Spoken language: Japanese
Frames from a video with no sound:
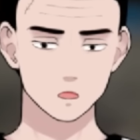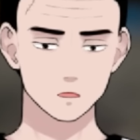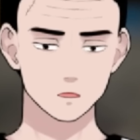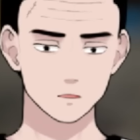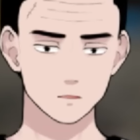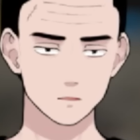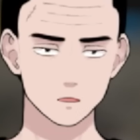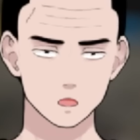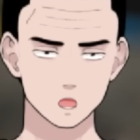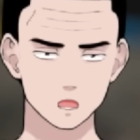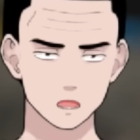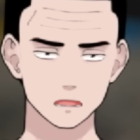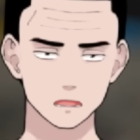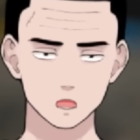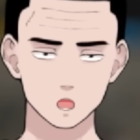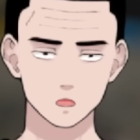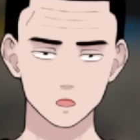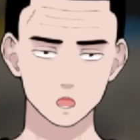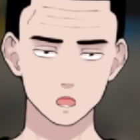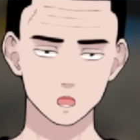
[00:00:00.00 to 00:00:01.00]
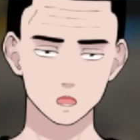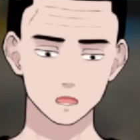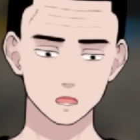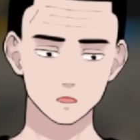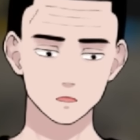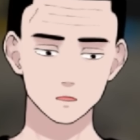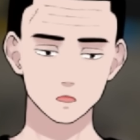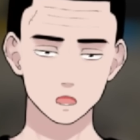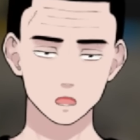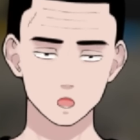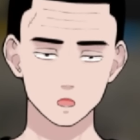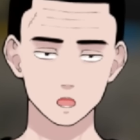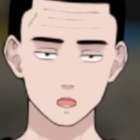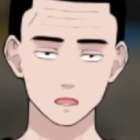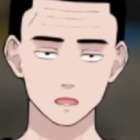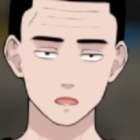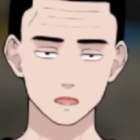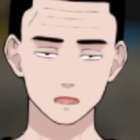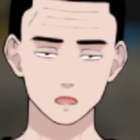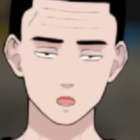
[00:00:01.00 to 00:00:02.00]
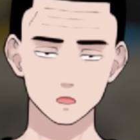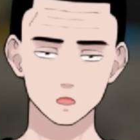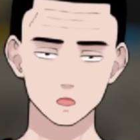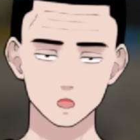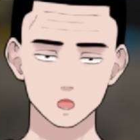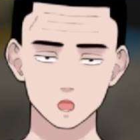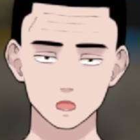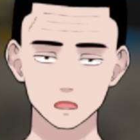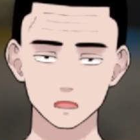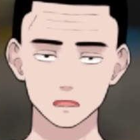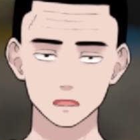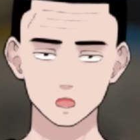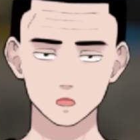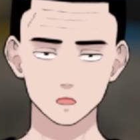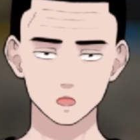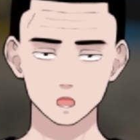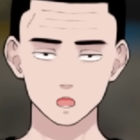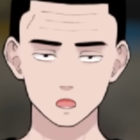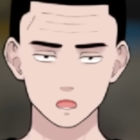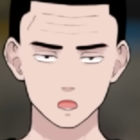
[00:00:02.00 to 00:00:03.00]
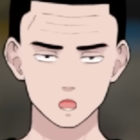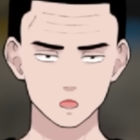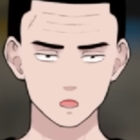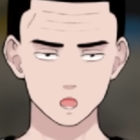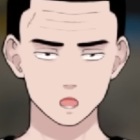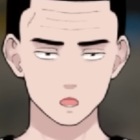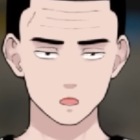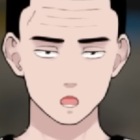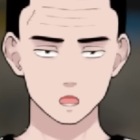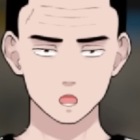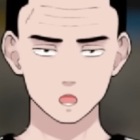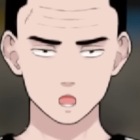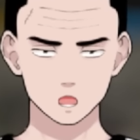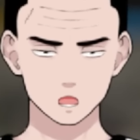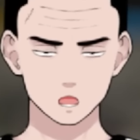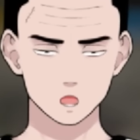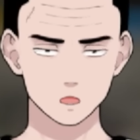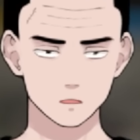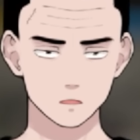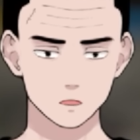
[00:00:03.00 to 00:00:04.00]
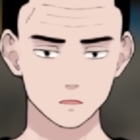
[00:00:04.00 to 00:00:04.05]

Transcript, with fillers: この宝島学美は関根と出会わなければこんなことやってなかった。